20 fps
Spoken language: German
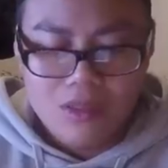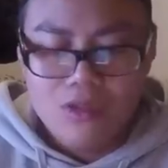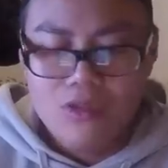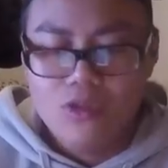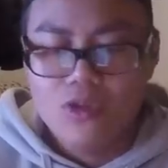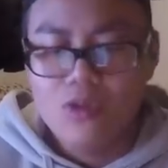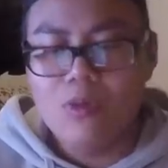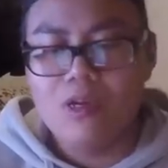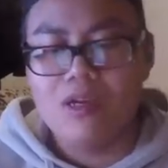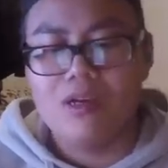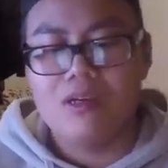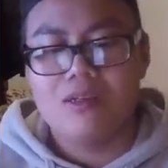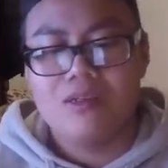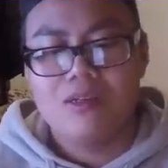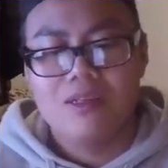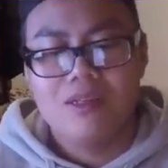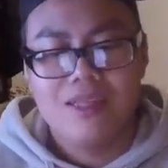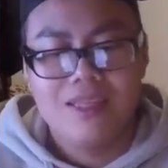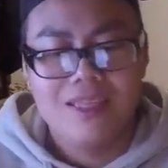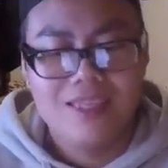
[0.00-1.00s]
Nummer!
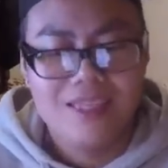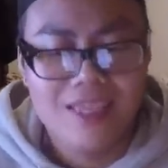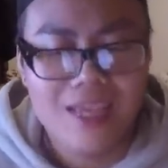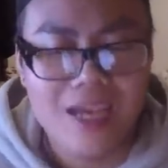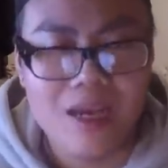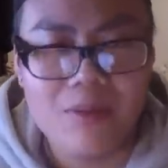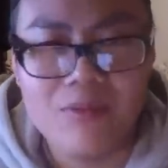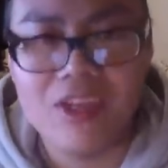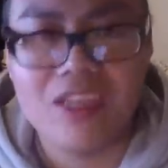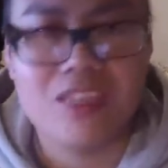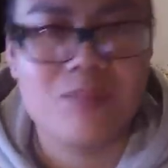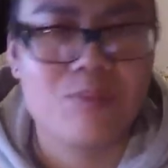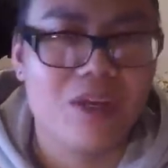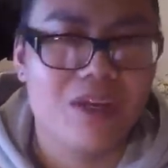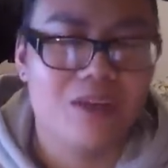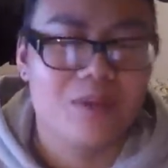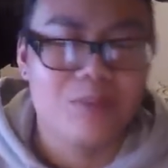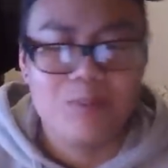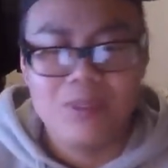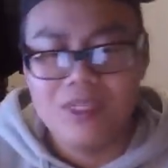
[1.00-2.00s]
Hier haben wir
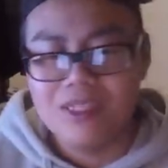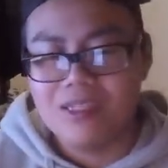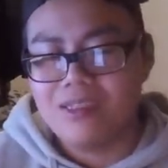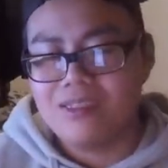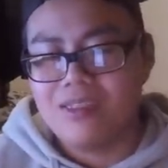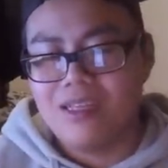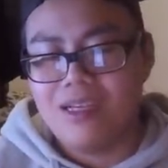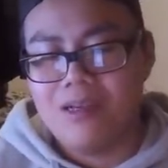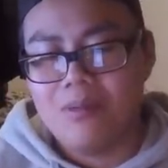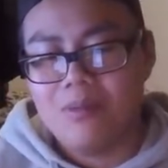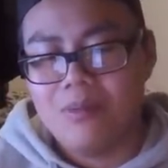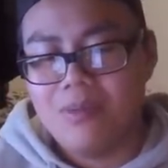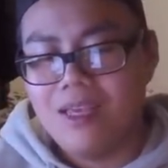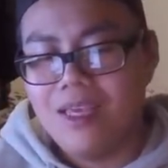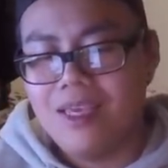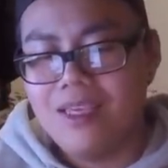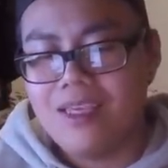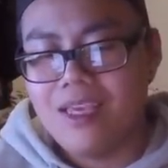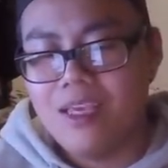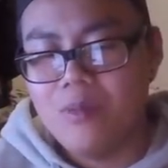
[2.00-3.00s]
erstmal Bisasam,
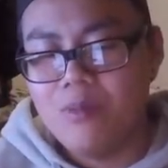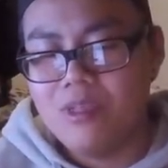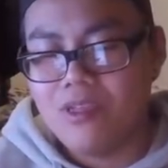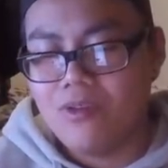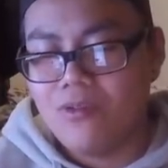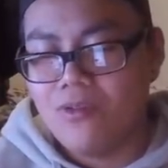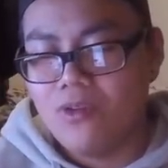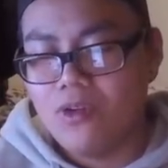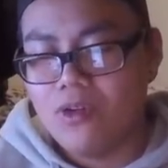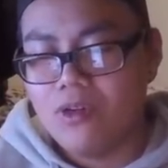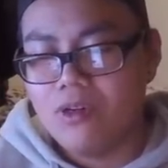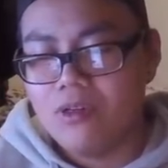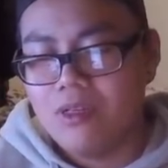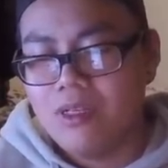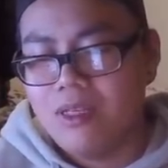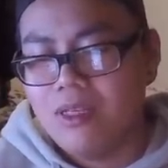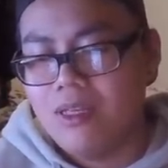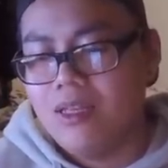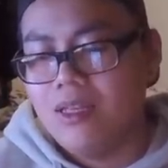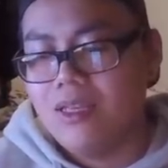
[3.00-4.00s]
aka Bisaflor.
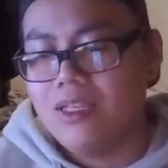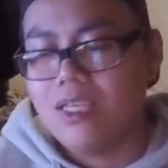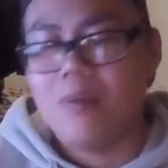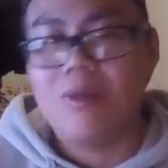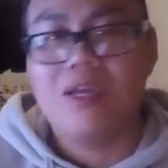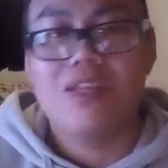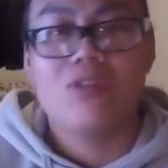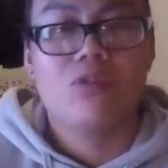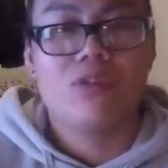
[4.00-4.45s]
Ich habe einen